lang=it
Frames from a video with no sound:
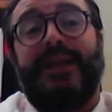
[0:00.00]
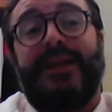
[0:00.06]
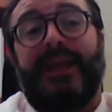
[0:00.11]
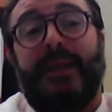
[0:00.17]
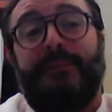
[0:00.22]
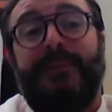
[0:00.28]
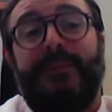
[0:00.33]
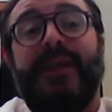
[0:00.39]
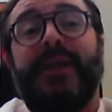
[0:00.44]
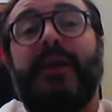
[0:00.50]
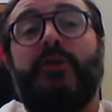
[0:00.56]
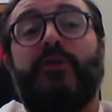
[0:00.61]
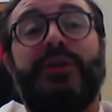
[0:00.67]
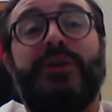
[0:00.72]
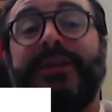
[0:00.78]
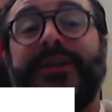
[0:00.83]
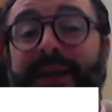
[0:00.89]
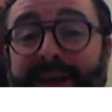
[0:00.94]
terapie
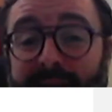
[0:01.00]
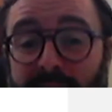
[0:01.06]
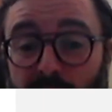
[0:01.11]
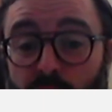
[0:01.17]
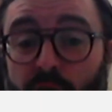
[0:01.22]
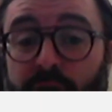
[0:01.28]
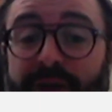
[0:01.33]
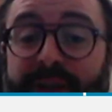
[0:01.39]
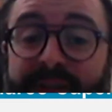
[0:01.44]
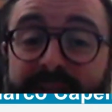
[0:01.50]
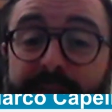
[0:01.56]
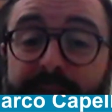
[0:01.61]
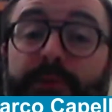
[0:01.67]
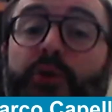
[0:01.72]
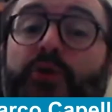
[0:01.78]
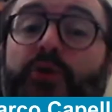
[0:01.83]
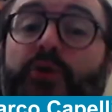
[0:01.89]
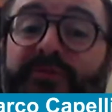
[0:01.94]
con integratore, ad
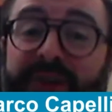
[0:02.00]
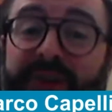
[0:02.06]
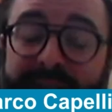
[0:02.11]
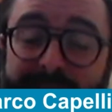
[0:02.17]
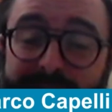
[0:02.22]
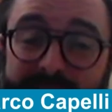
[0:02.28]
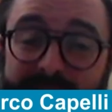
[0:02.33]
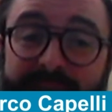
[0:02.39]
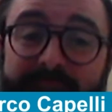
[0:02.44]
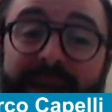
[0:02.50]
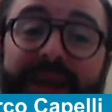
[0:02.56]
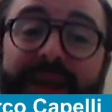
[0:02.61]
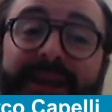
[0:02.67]
esempio con vitamine,